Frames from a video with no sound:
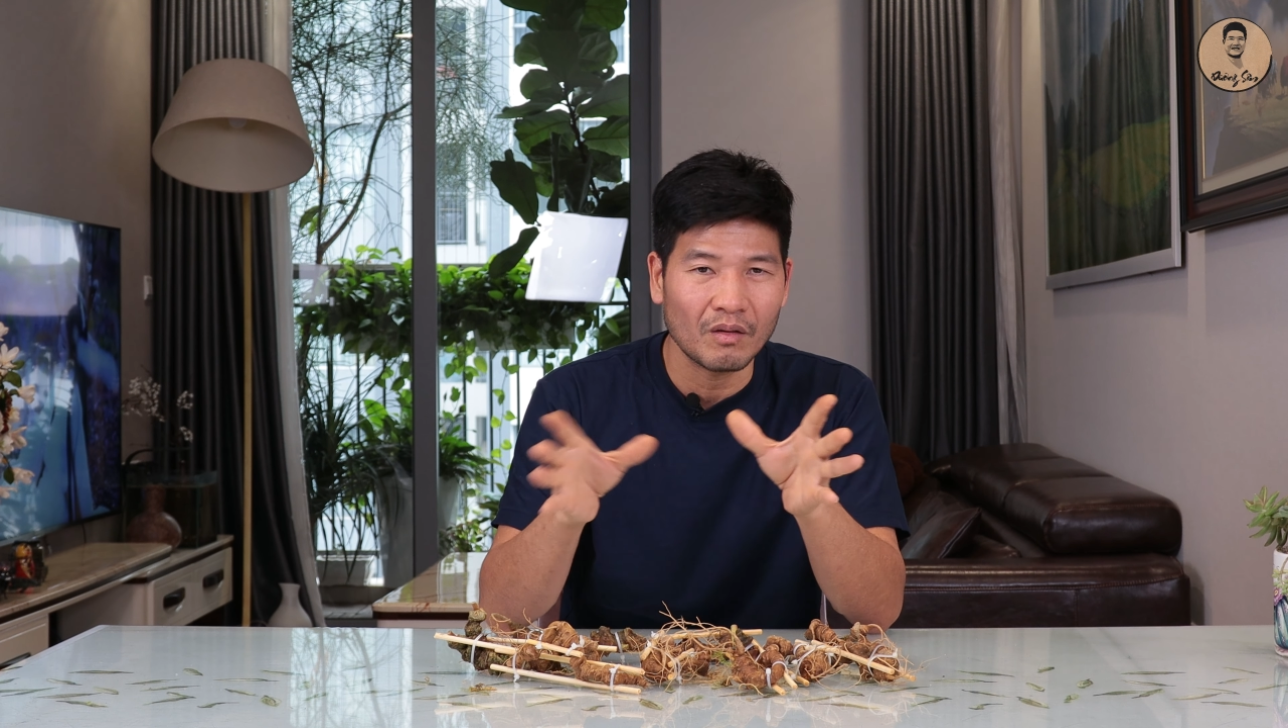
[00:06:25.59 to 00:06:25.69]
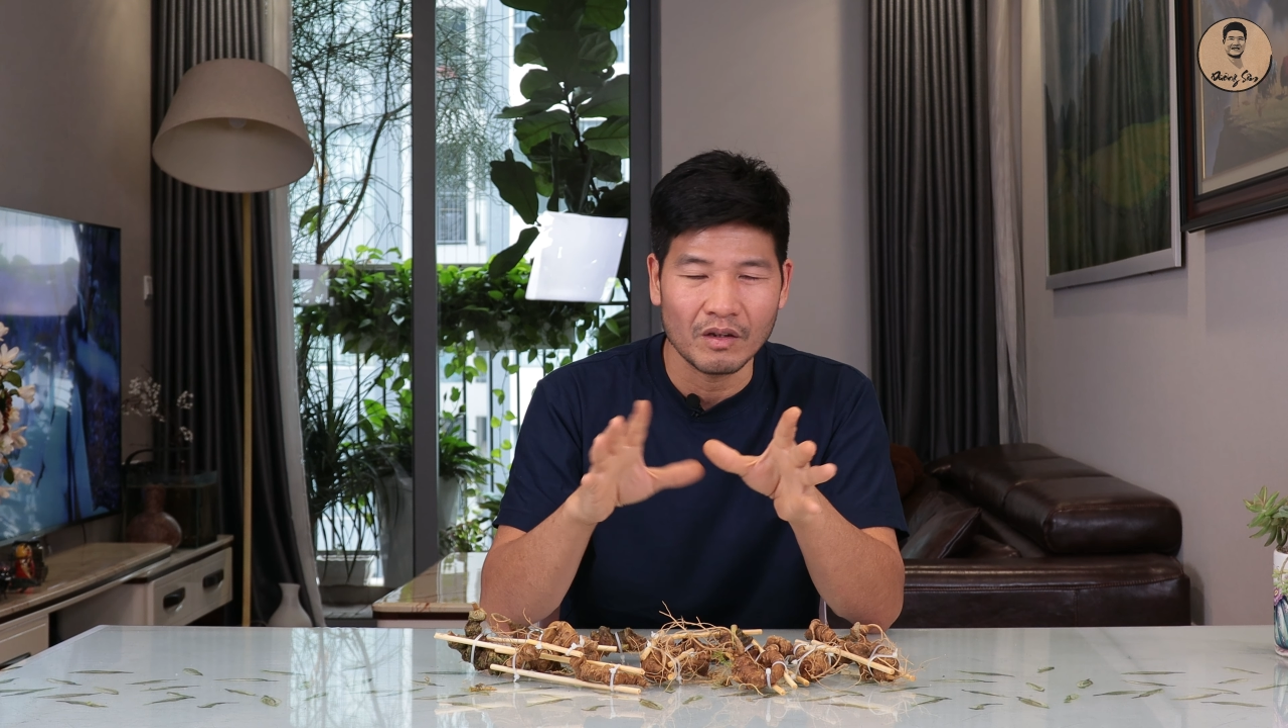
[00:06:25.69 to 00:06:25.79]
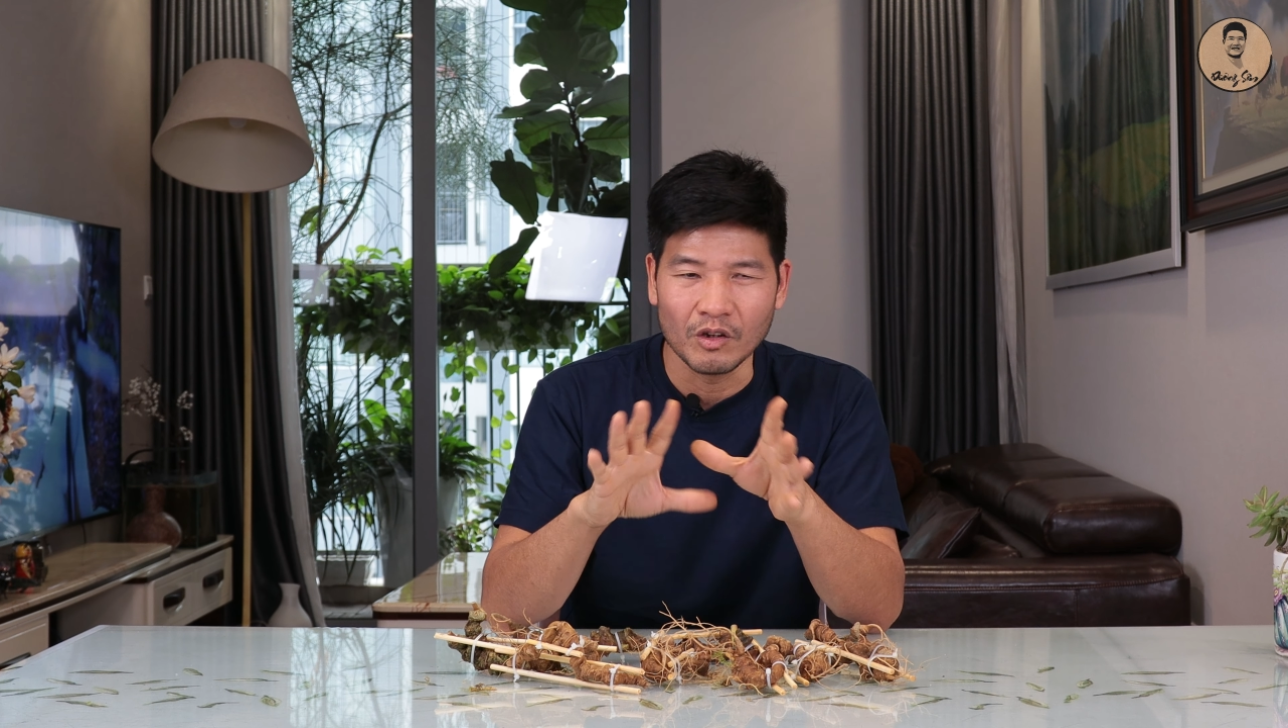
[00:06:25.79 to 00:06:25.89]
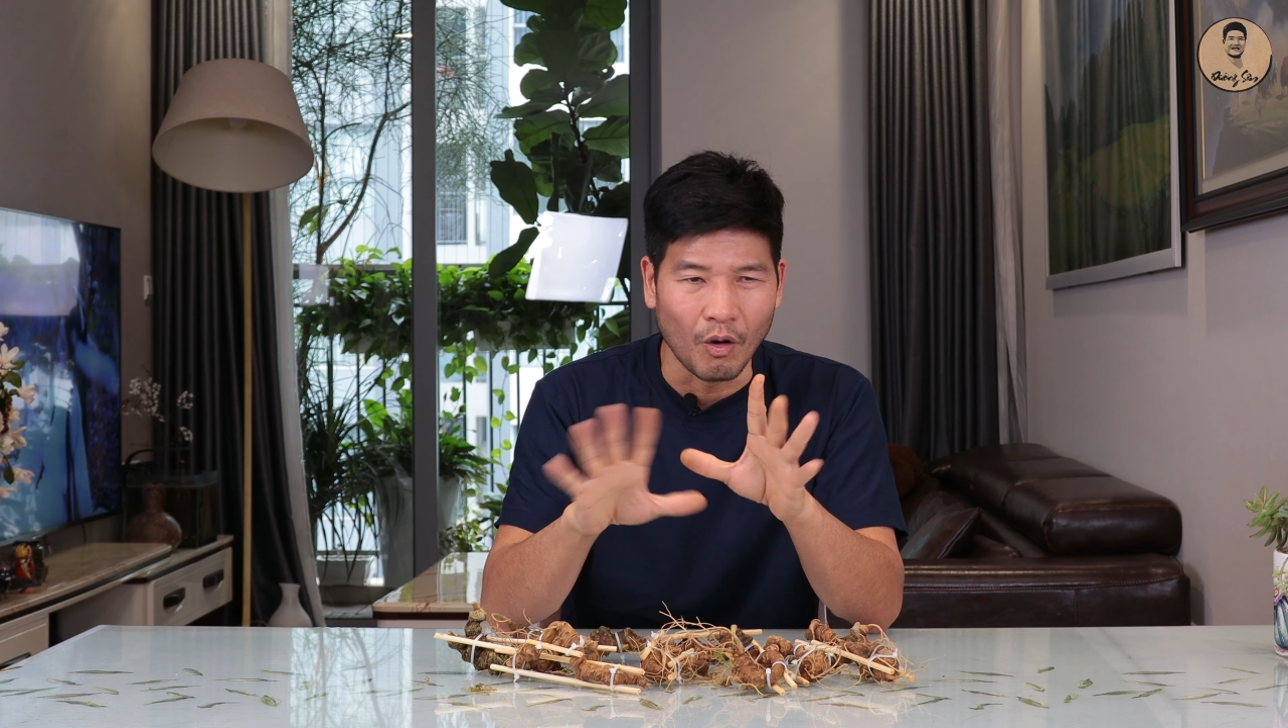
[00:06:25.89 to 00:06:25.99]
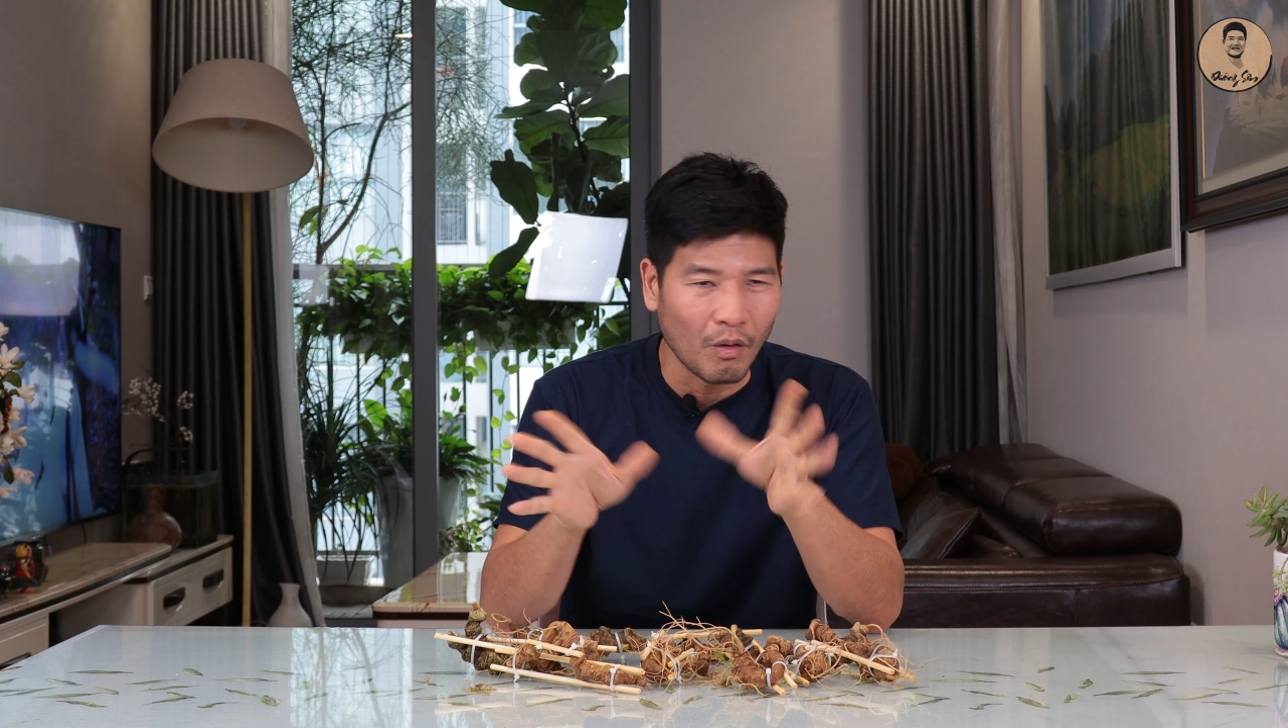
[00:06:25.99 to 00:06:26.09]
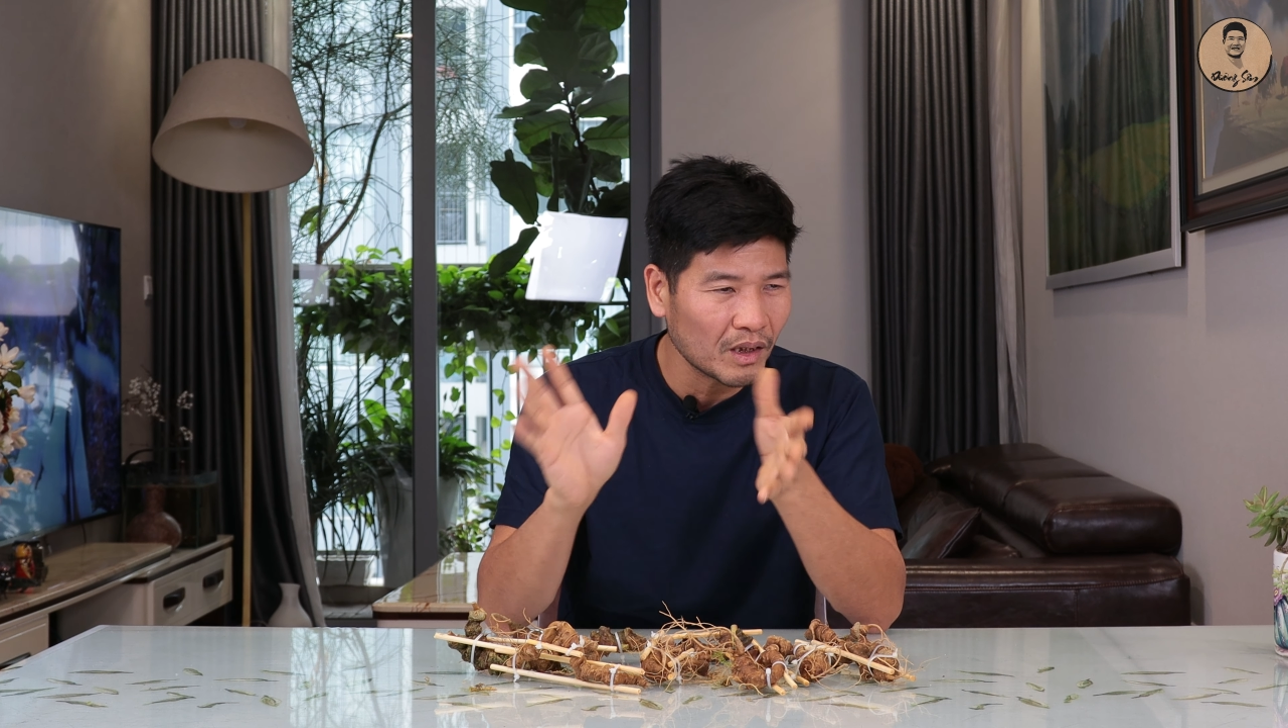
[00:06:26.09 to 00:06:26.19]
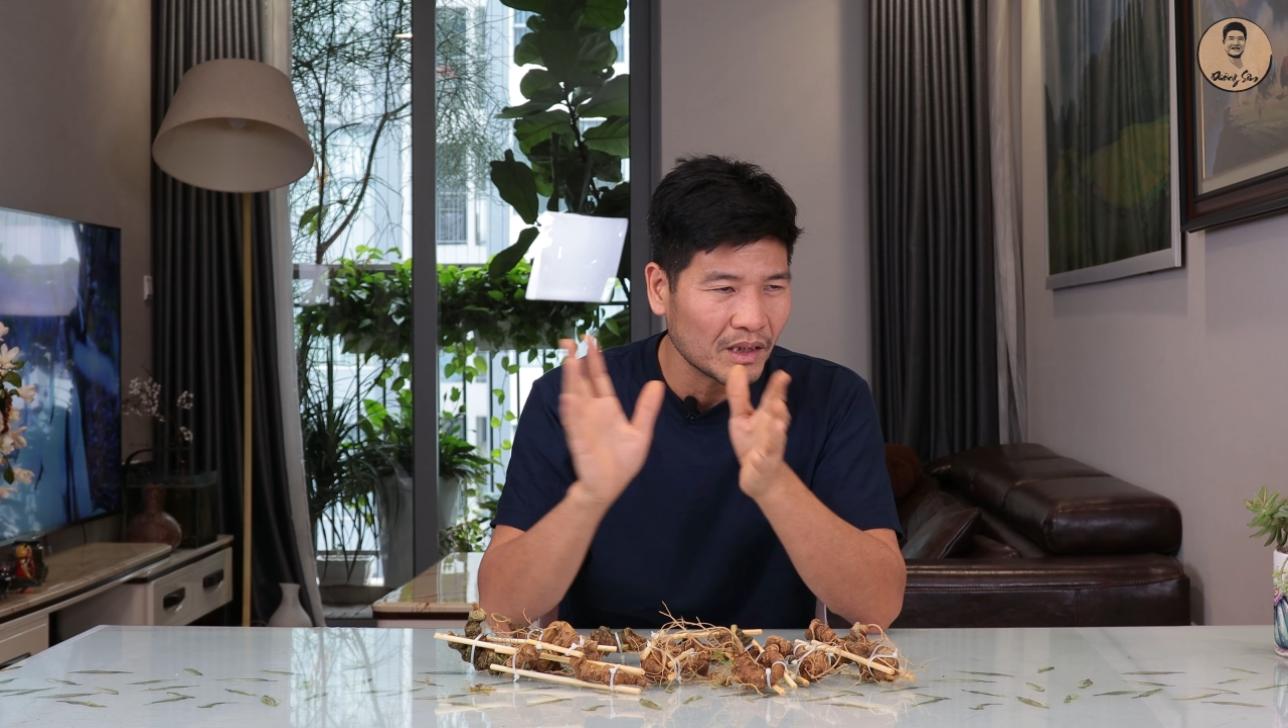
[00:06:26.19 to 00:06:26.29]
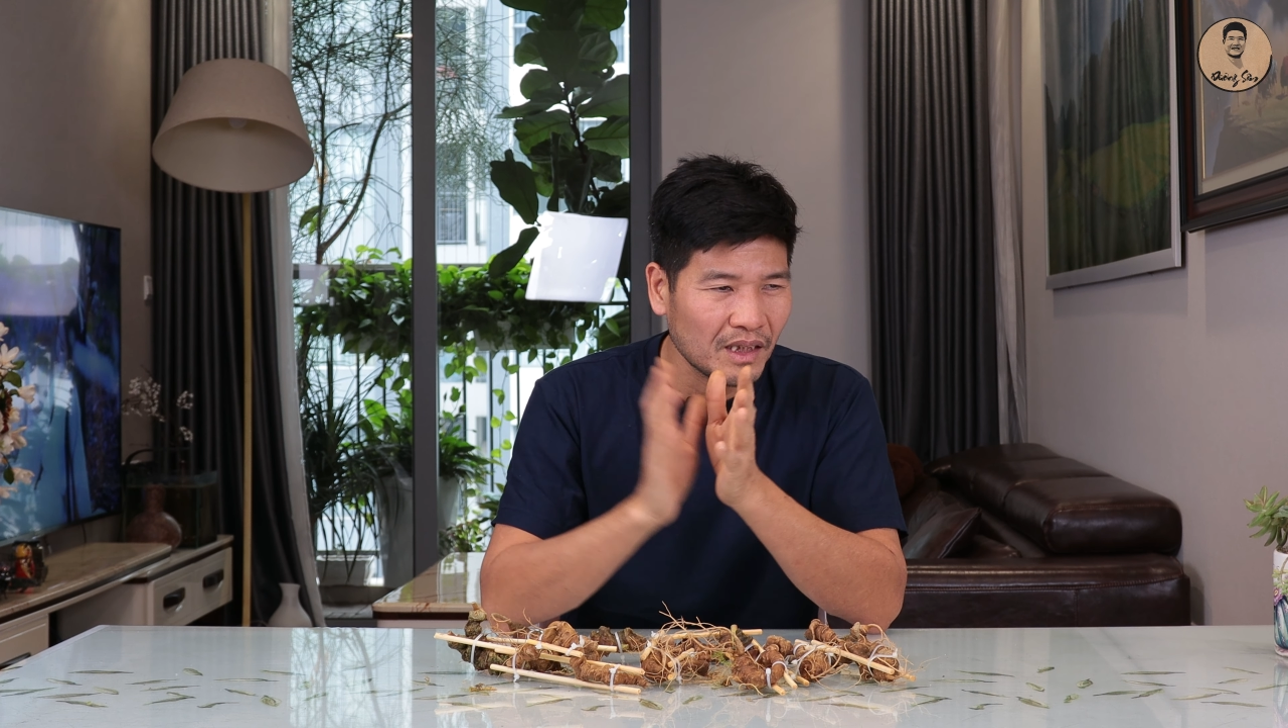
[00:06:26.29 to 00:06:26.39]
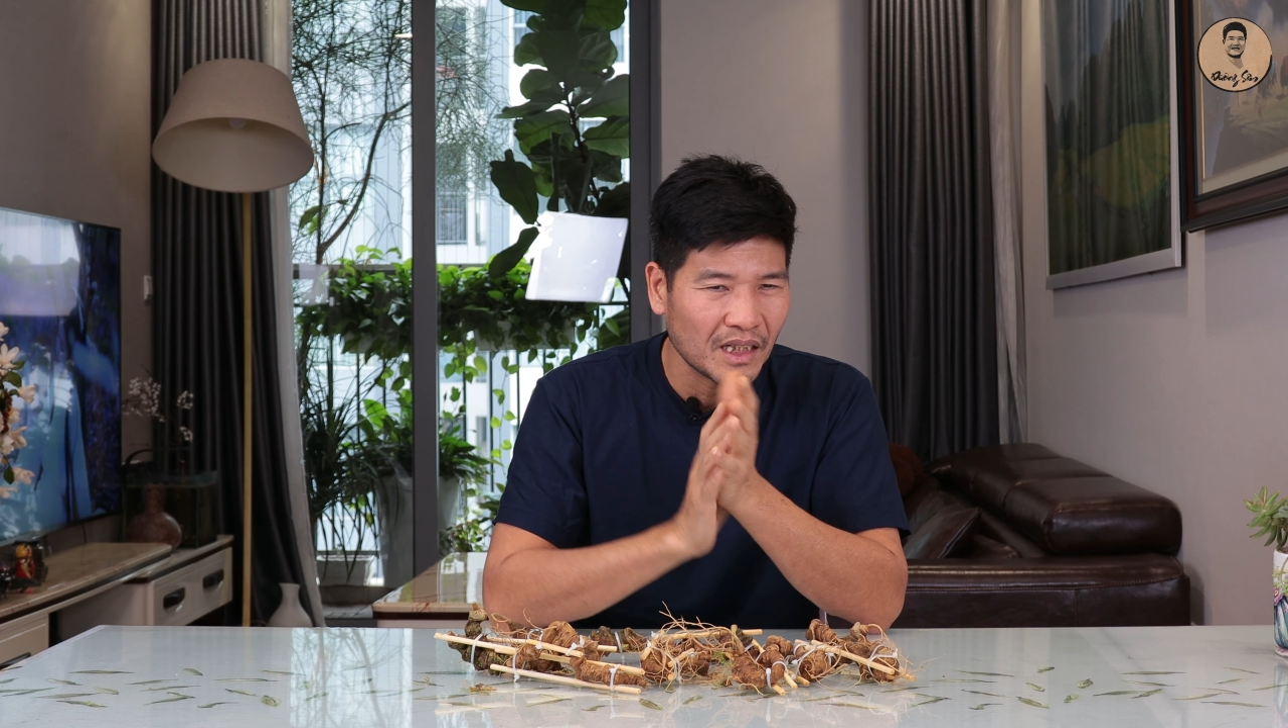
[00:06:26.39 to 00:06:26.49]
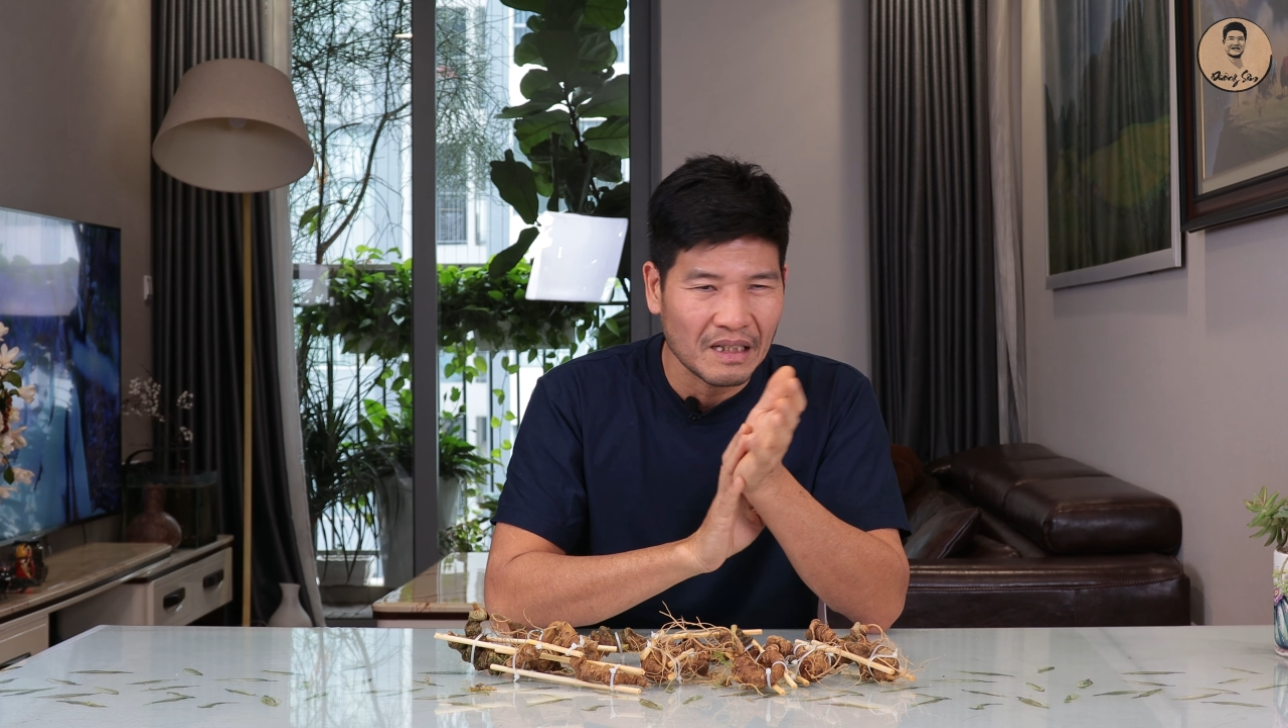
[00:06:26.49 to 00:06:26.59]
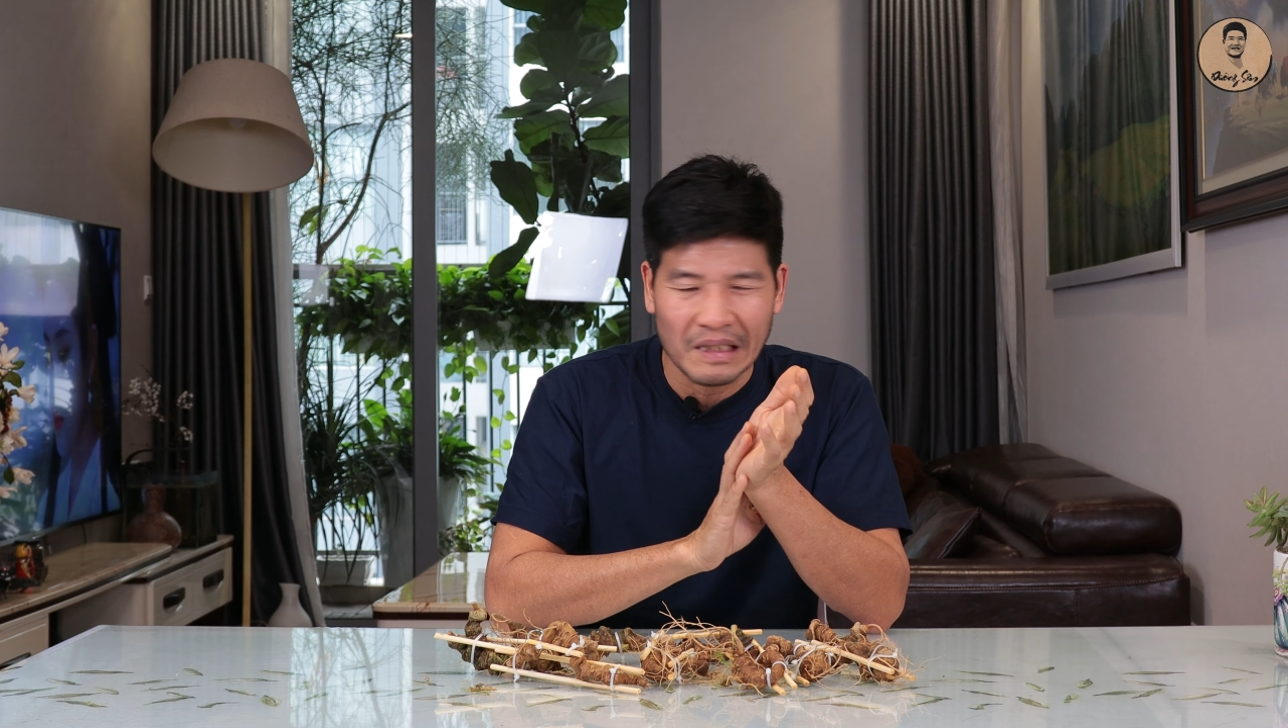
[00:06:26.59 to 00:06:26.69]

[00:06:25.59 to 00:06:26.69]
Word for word: nó còn nhổ mà tự nhiên